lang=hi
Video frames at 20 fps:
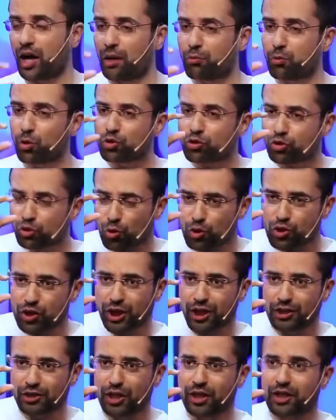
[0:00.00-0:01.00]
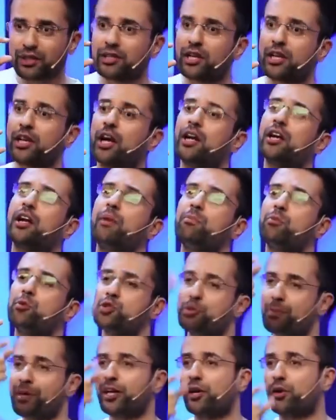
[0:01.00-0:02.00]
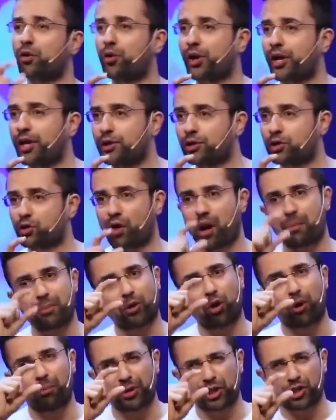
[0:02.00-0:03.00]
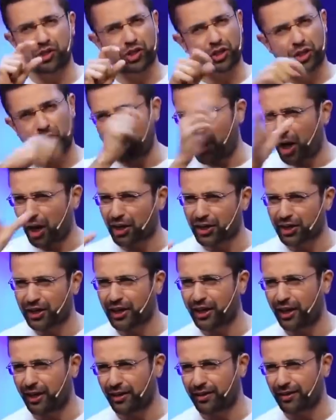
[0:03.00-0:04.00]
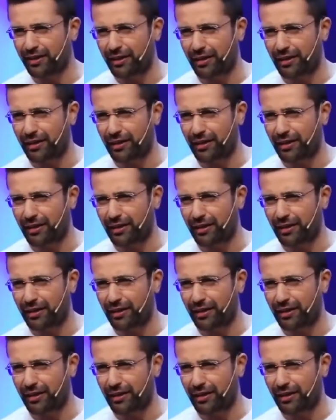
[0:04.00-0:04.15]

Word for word: अब उस सोच के अंदर अंदर अगर आप कुछ भी करोगे तो वहां पे कंपटीशन दबा करके है